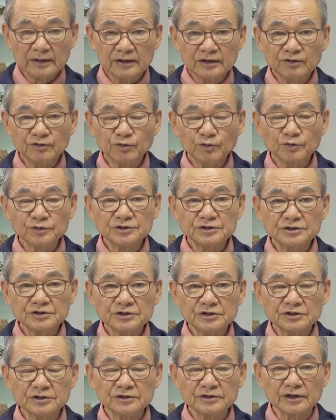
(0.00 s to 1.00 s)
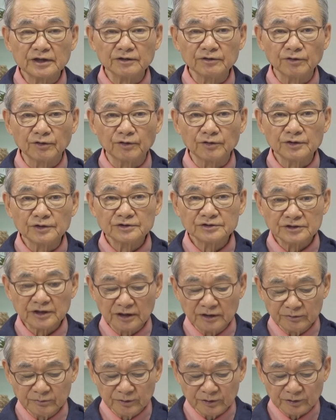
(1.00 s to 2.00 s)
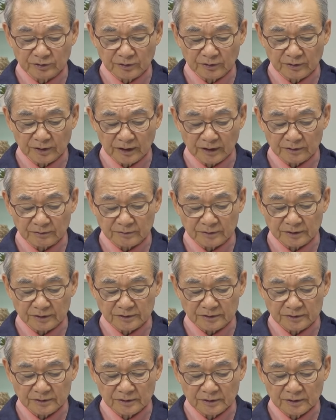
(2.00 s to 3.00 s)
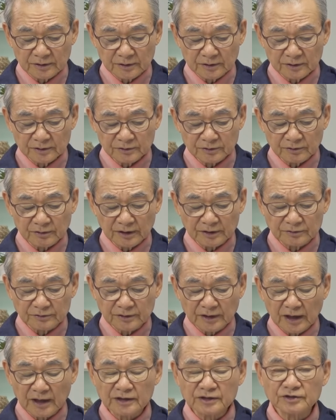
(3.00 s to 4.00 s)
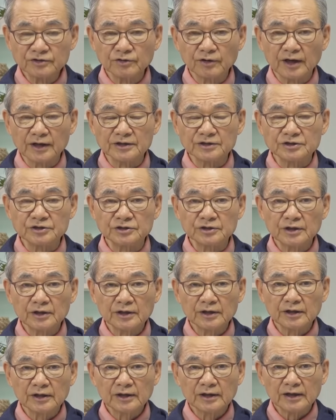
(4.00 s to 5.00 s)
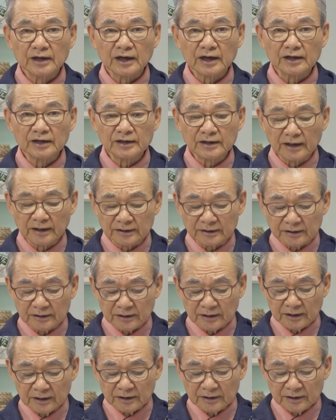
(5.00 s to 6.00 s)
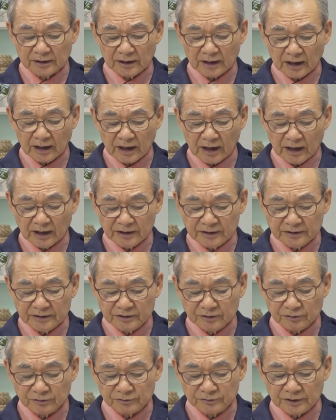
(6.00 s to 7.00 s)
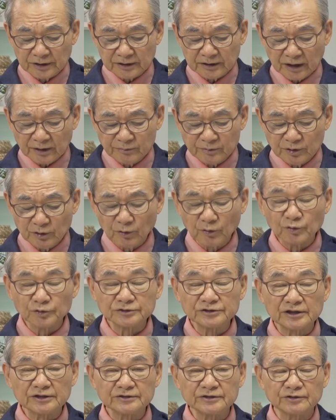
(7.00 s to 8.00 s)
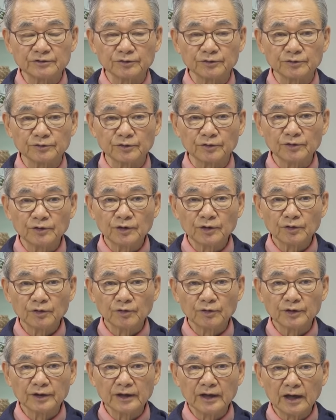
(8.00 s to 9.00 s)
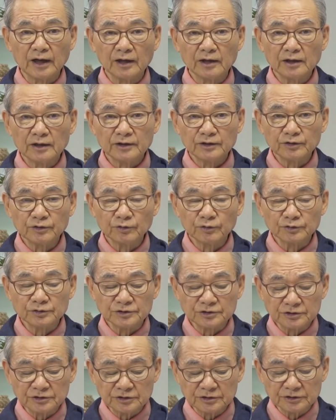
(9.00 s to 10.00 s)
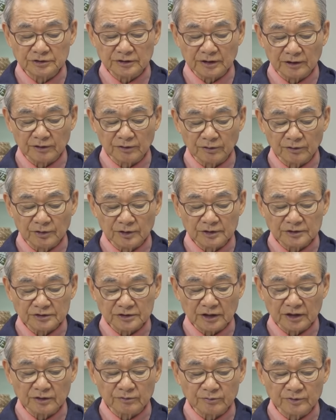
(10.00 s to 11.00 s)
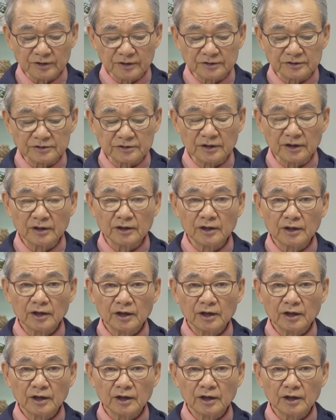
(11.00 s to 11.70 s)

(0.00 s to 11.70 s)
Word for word: 異邦人信者の責務っていうのがあるんです。それはユダヤ人を愛し、彼らに愛による妬みを起こさせること。これが異邦人信者の責務ですね。